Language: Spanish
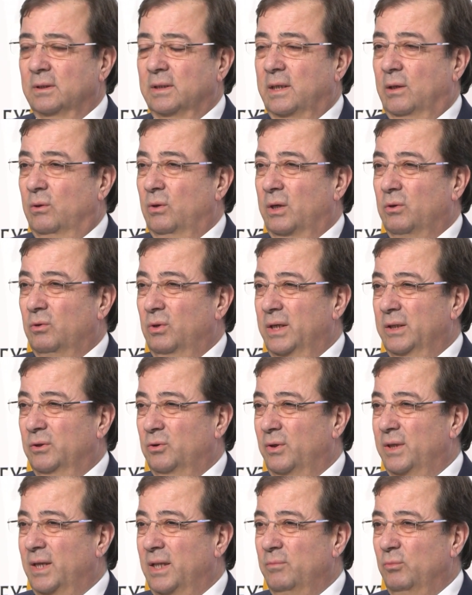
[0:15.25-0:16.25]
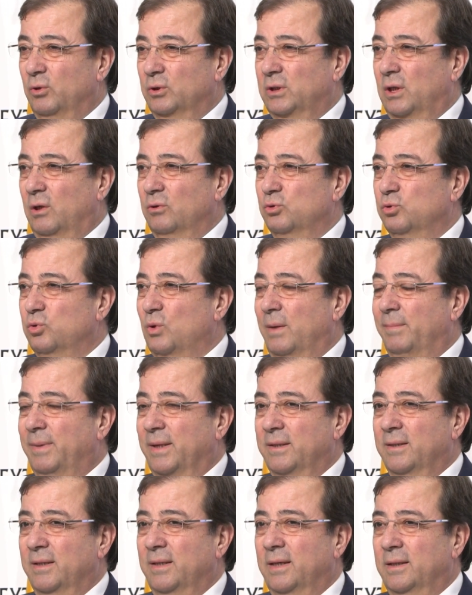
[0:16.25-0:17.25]
que a lo largo de la historia ha demostrado su
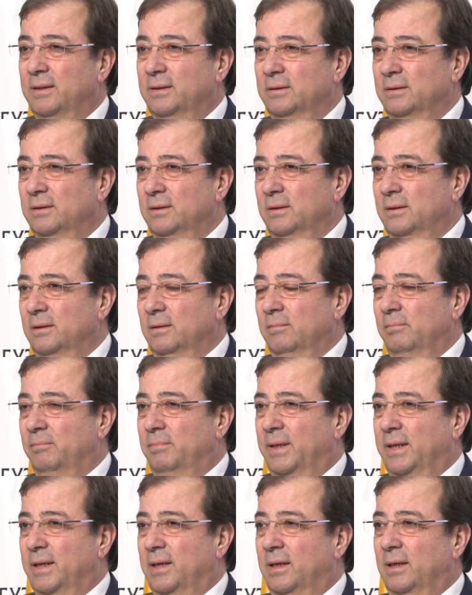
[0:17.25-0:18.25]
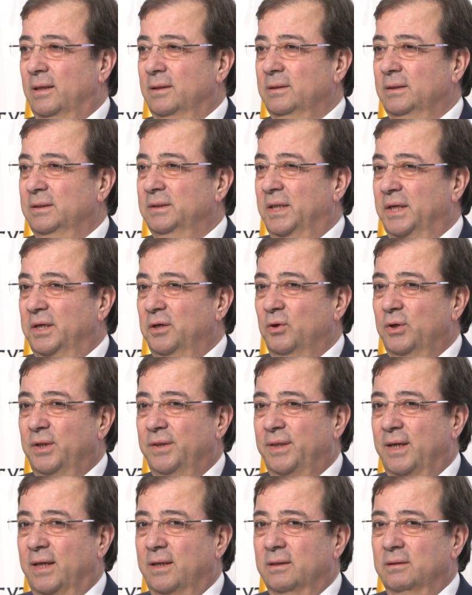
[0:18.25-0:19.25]
capacidad para
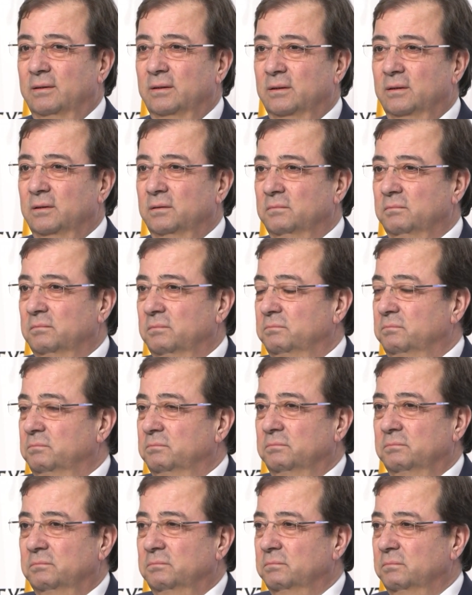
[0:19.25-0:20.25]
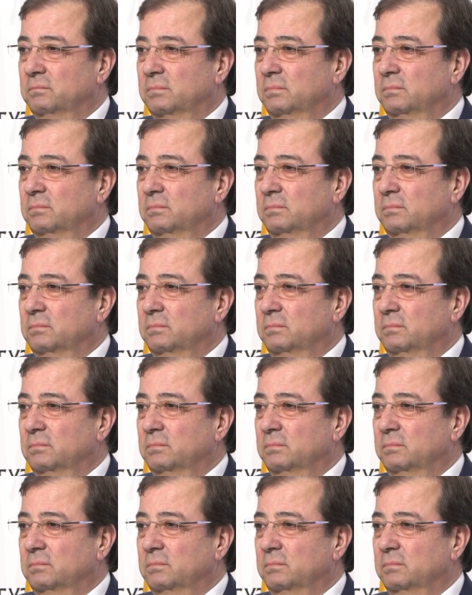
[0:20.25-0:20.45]
interiorizar mm,